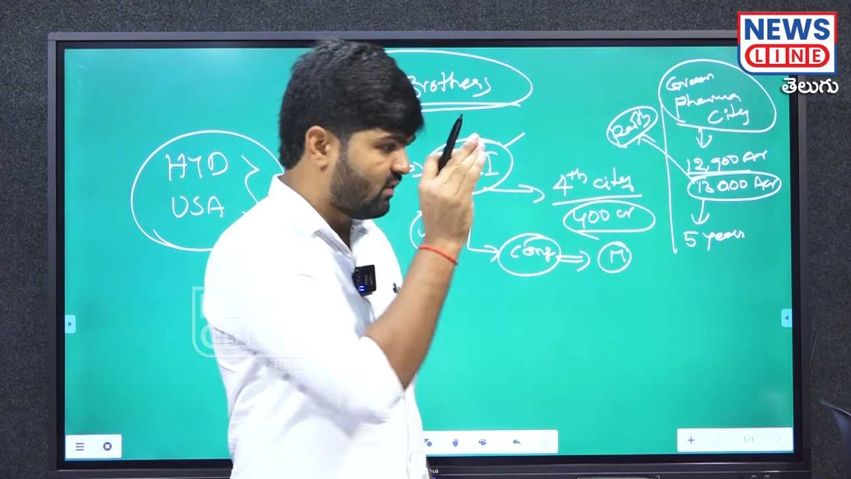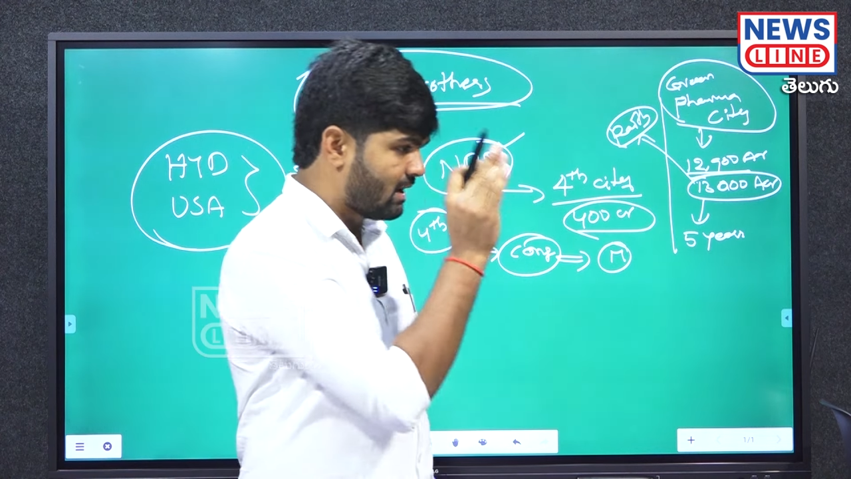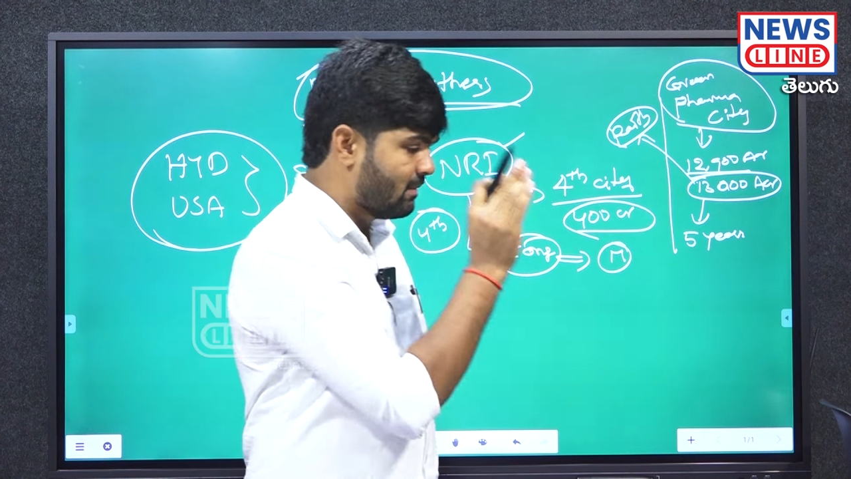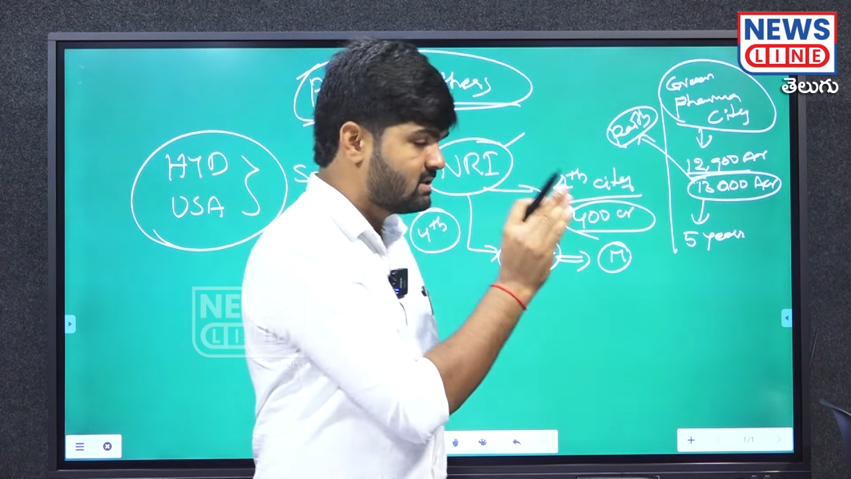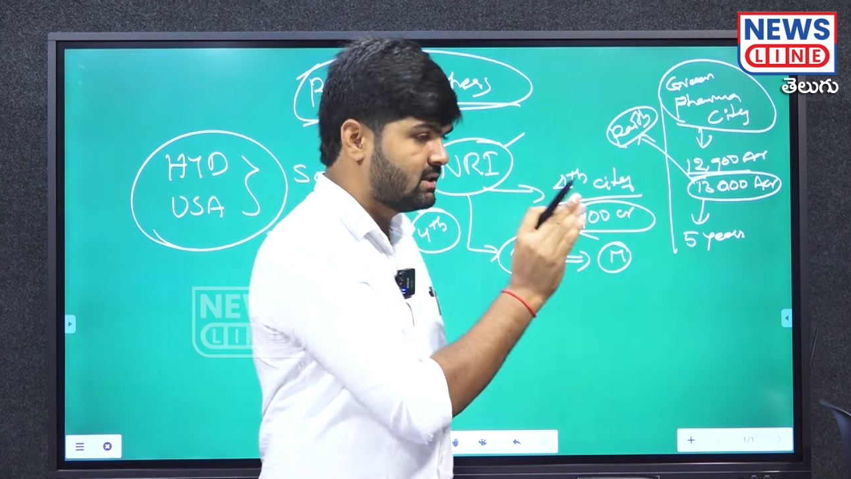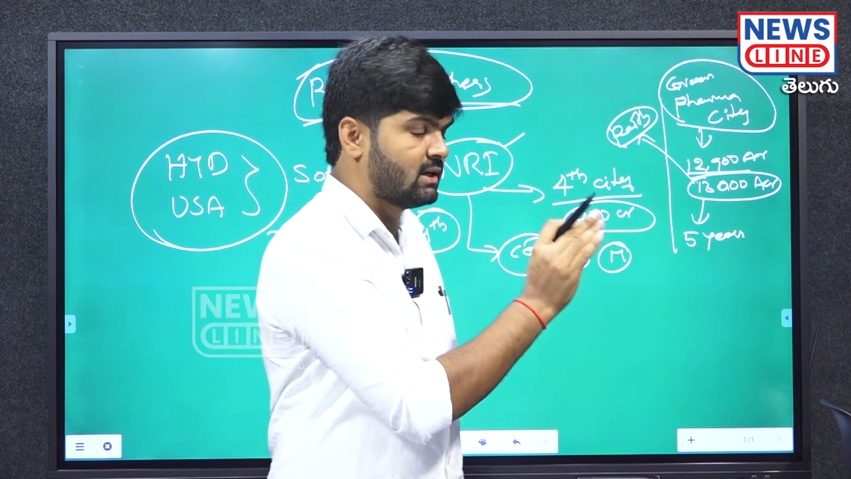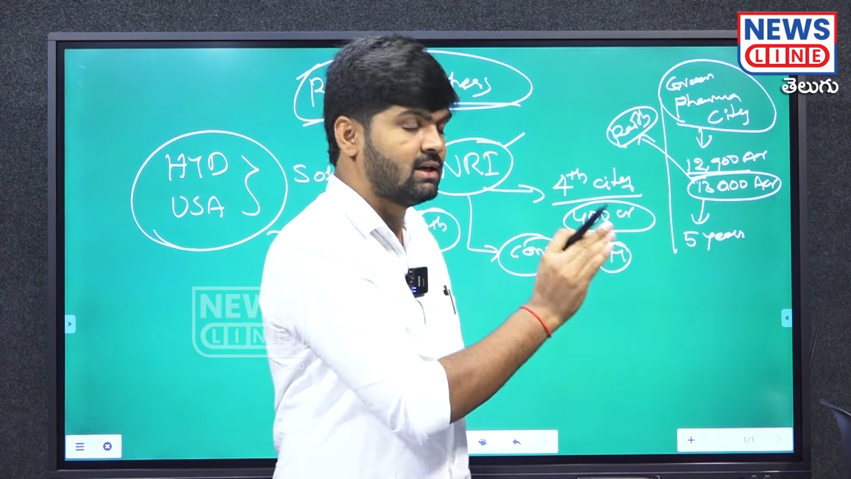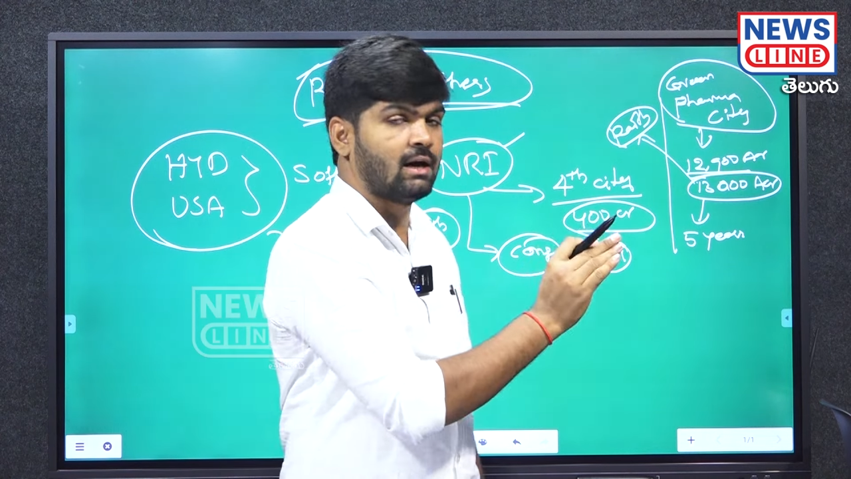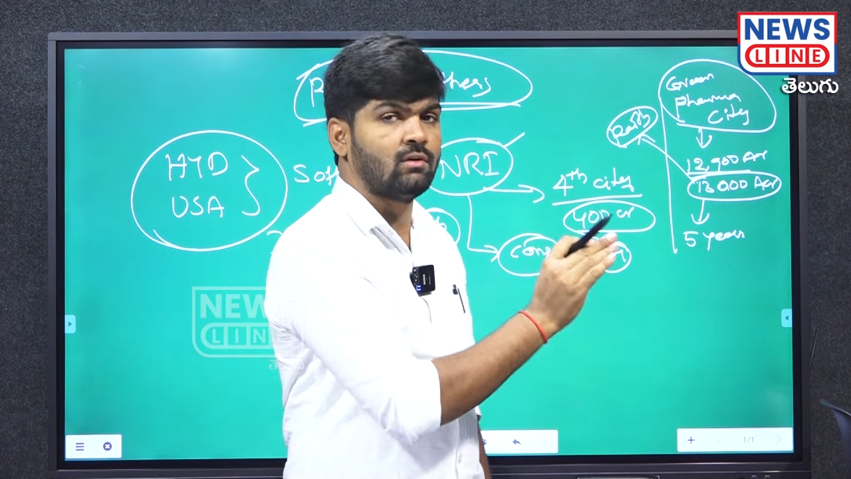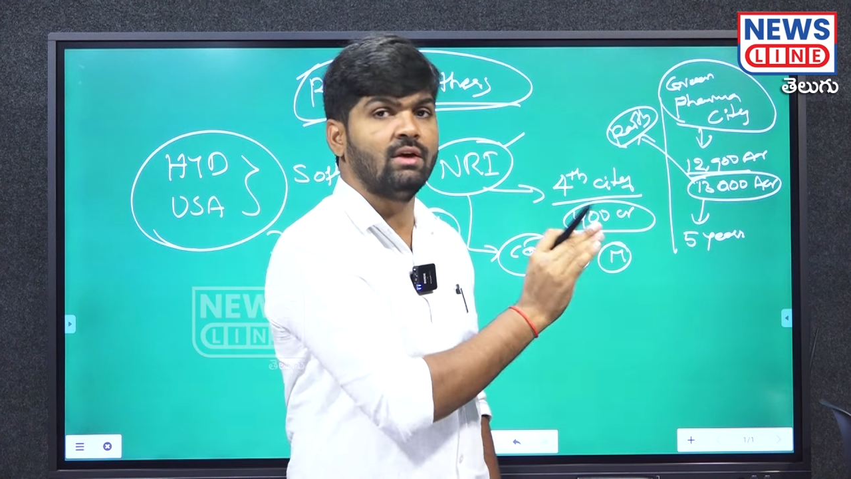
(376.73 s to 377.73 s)
ఫార్మాసిటీకి
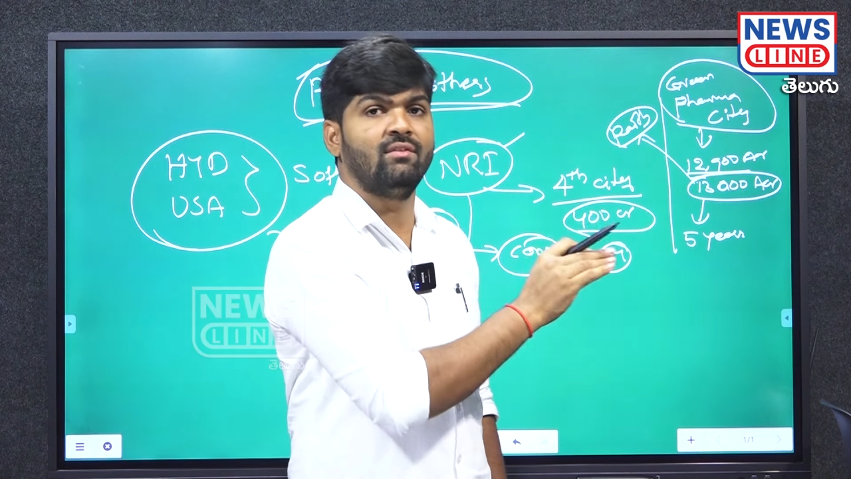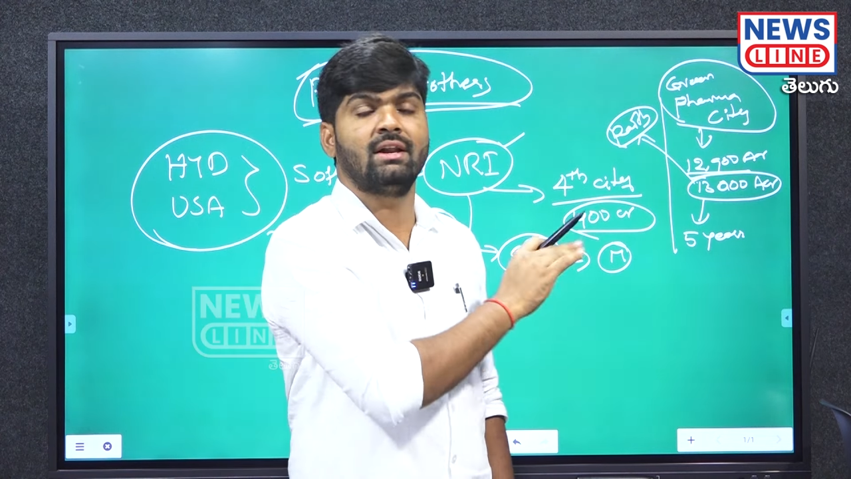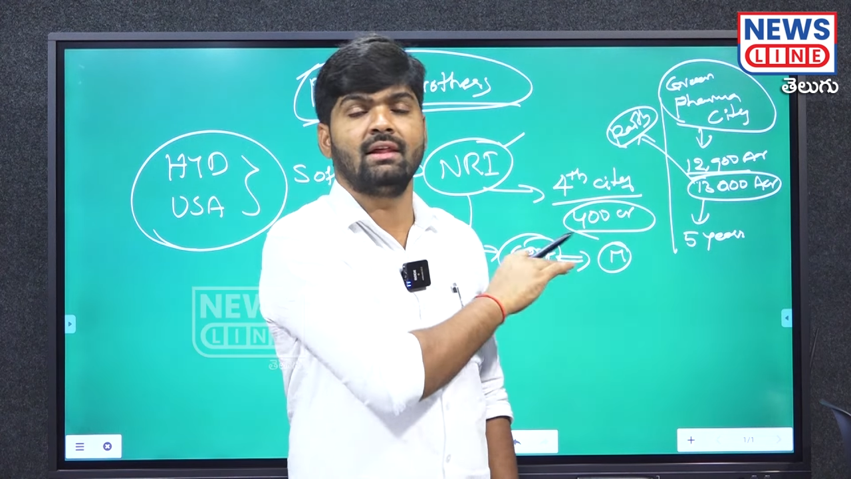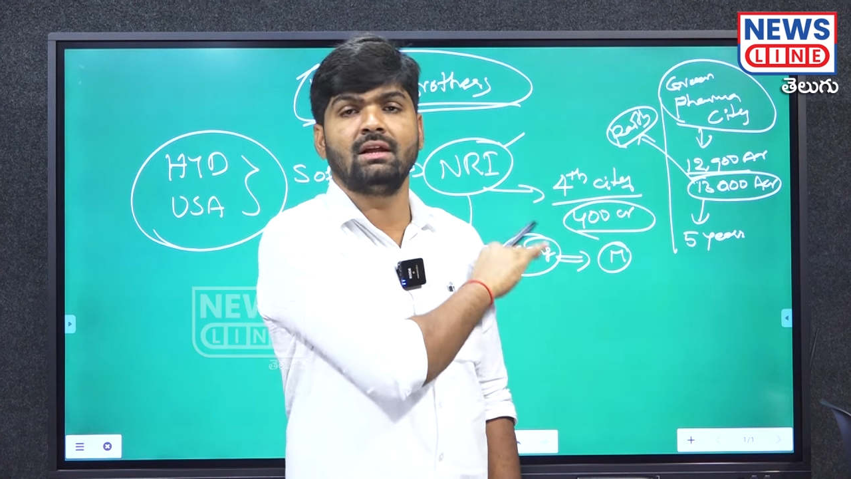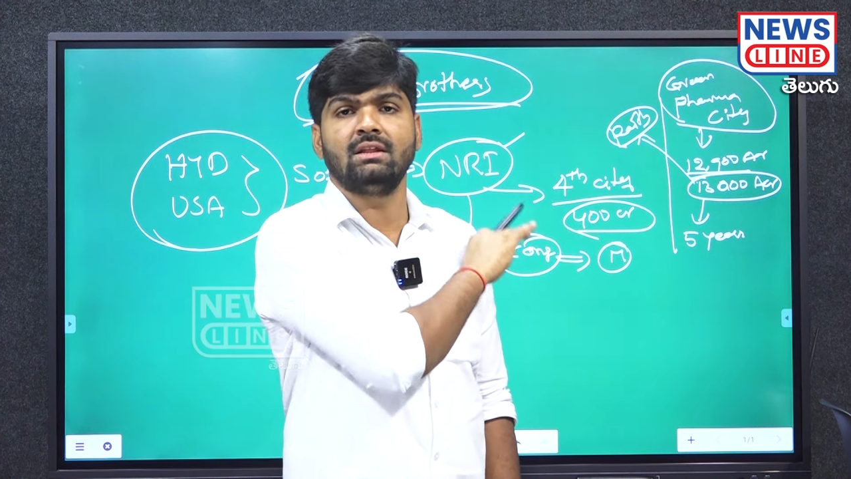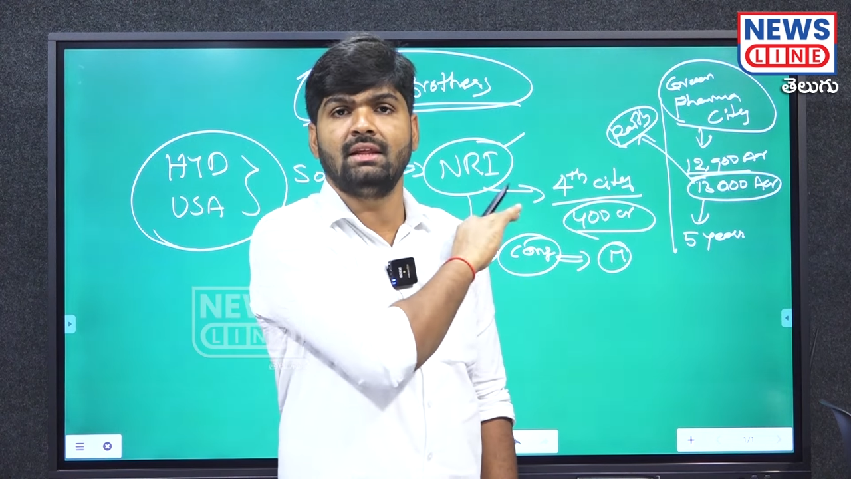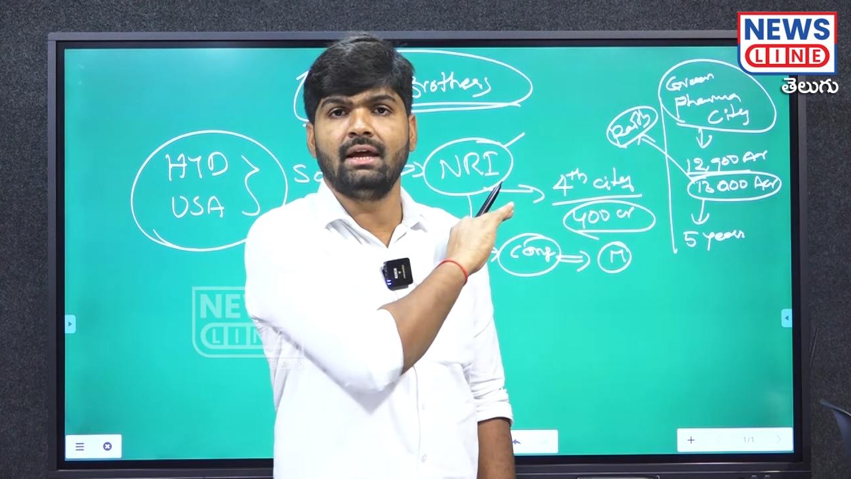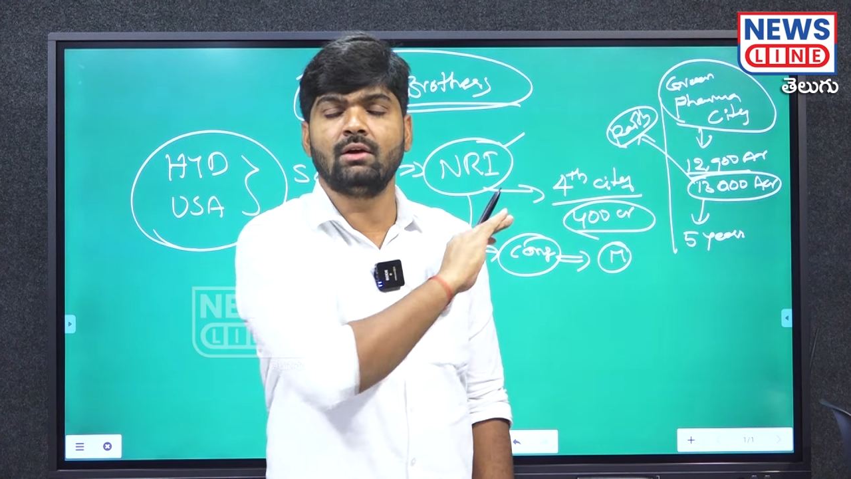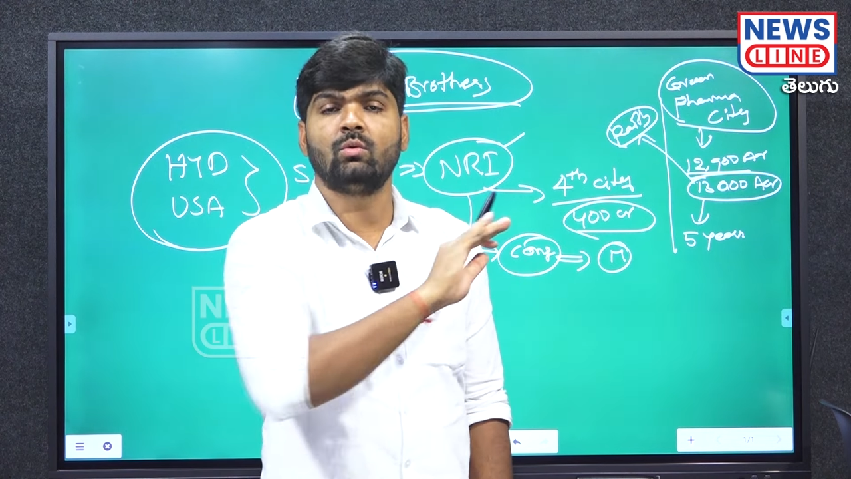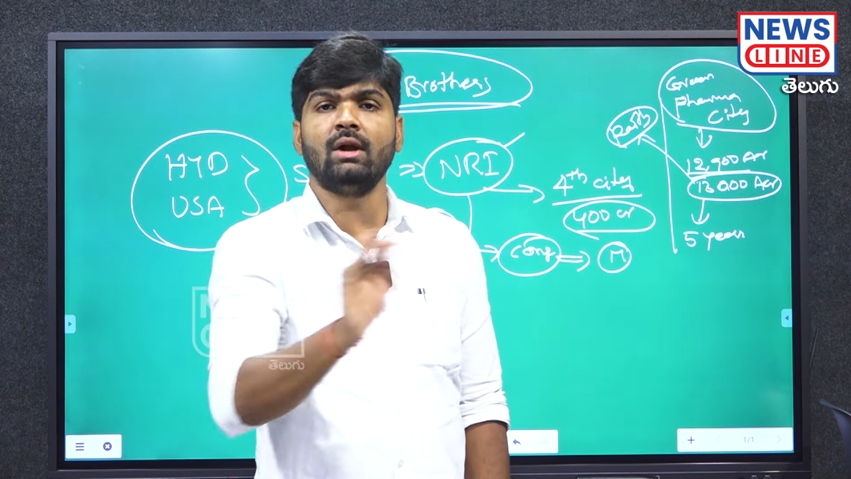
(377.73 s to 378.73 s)
కాకుండా వేరే దానికి
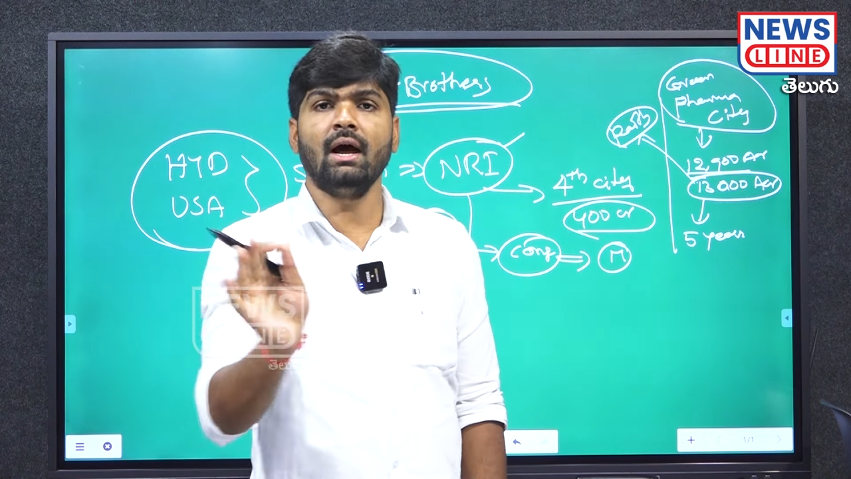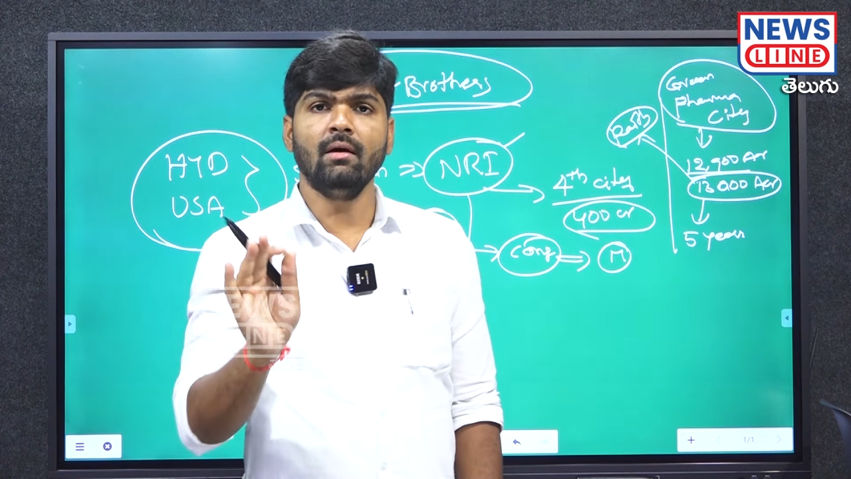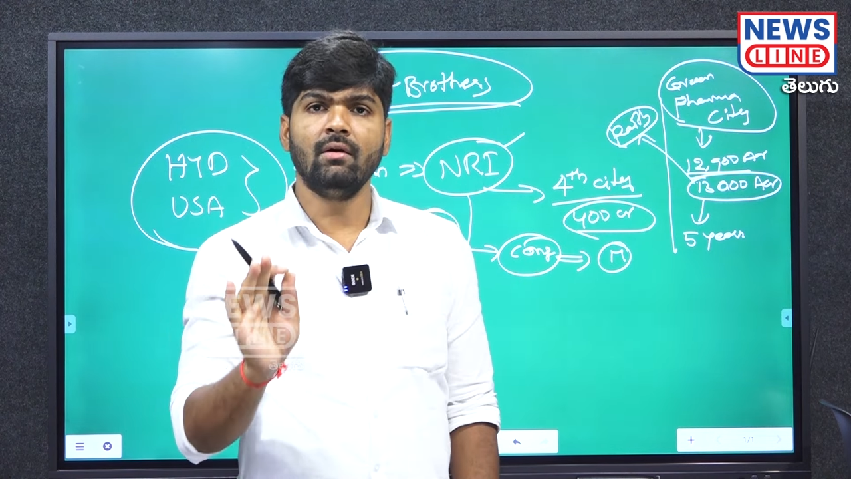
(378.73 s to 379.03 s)
దేనికి కూడా